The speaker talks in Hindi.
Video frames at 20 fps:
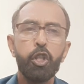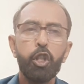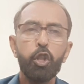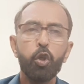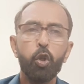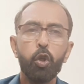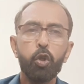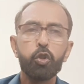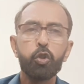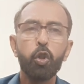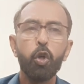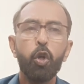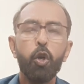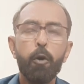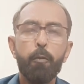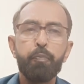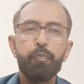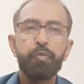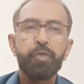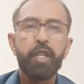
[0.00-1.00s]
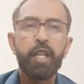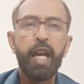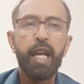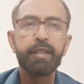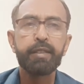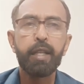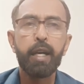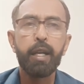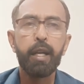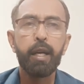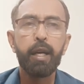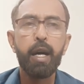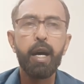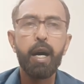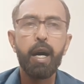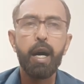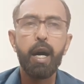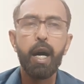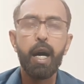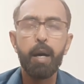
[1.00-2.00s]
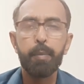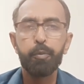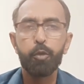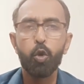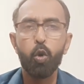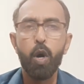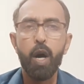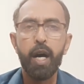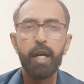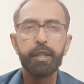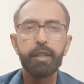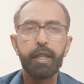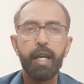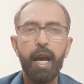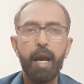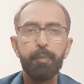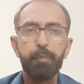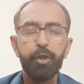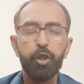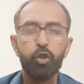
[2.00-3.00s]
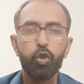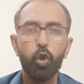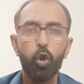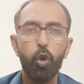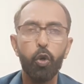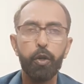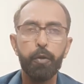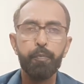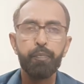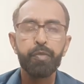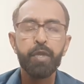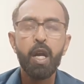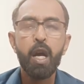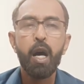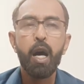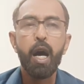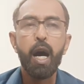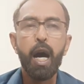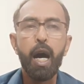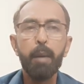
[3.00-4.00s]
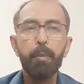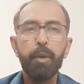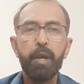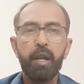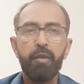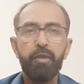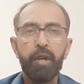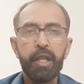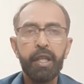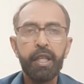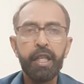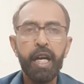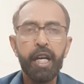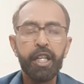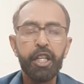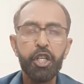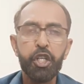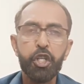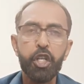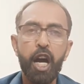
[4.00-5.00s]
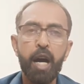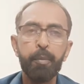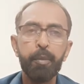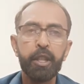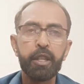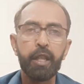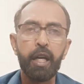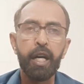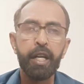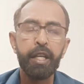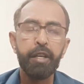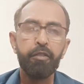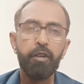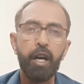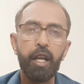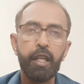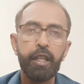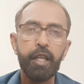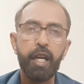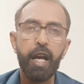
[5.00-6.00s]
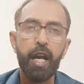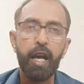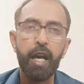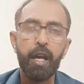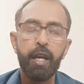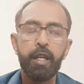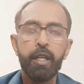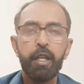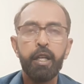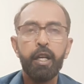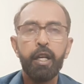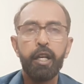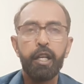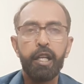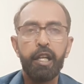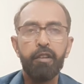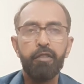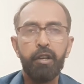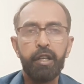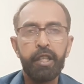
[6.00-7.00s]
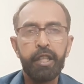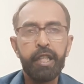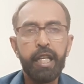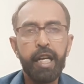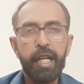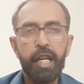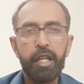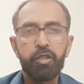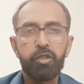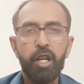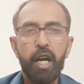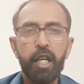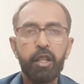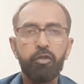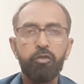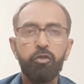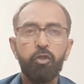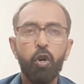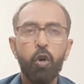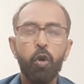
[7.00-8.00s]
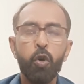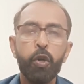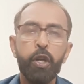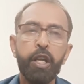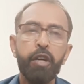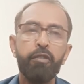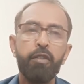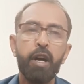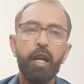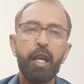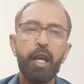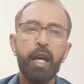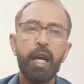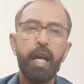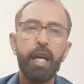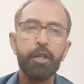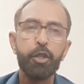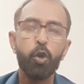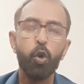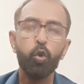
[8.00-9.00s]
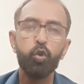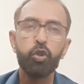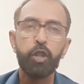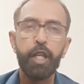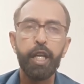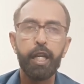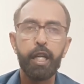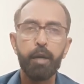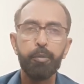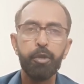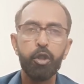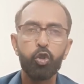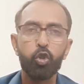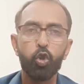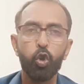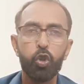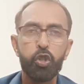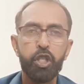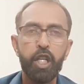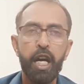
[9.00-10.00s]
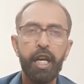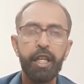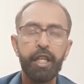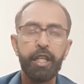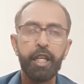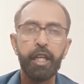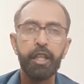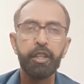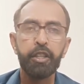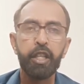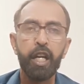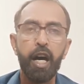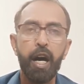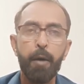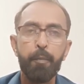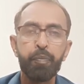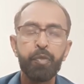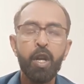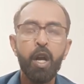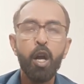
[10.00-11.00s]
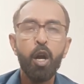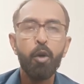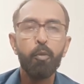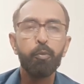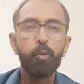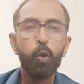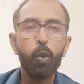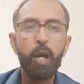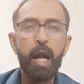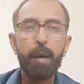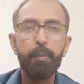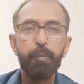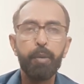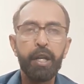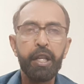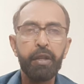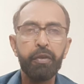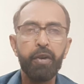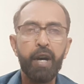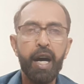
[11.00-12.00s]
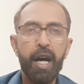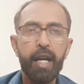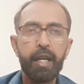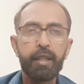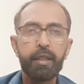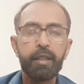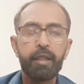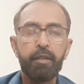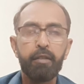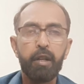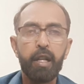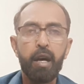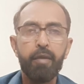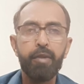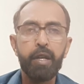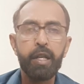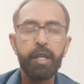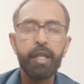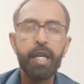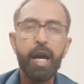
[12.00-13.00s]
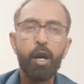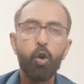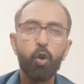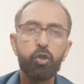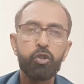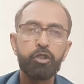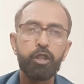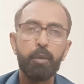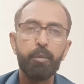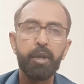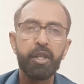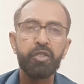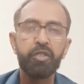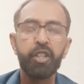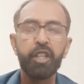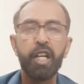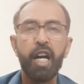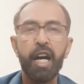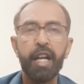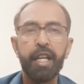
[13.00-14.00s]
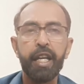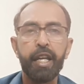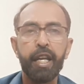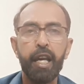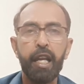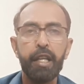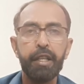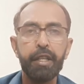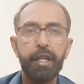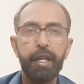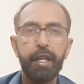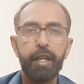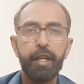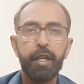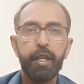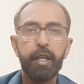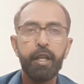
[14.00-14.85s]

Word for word: जी दोस्तों कैसा लगा आपको आज का एपिसोड अब लवनिया की शामत आने वाली है लवनिया के साथ वो होने वाला है जो उसने कभी सोचा ही नहीं था पूरा परिवार लवनिया को सबक सिखाने के लिए